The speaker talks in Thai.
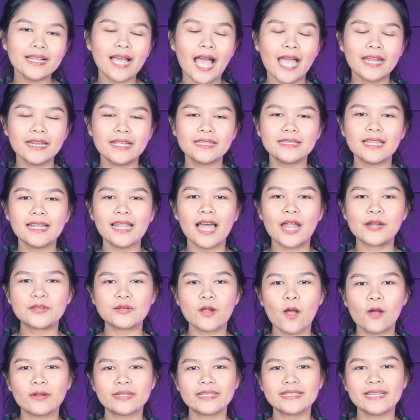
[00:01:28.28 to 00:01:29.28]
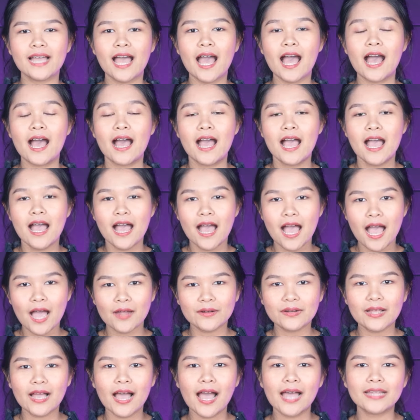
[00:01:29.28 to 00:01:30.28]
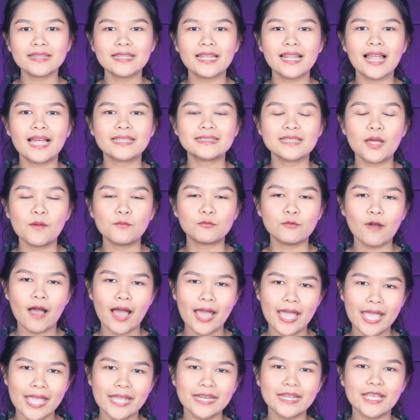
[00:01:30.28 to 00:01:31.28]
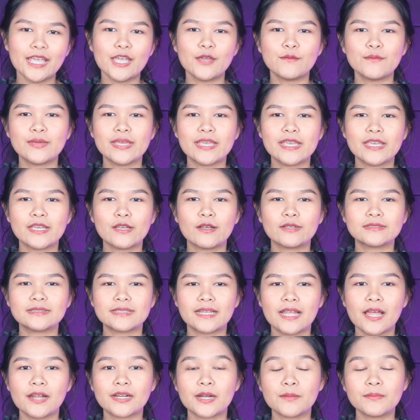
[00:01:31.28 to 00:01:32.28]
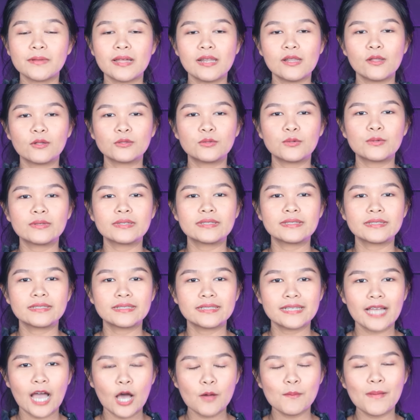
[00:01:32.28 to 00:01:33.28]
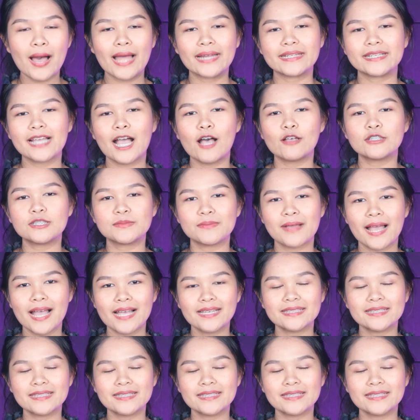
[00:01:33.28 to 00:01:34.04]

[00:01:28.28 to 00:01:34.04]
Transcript: การขายในตลาดรองนี้ค่ะหากราคาตลาดต่ำกว่า NAV ก็จะได้รับเงินลงทุนคืน 9 บาท 95ส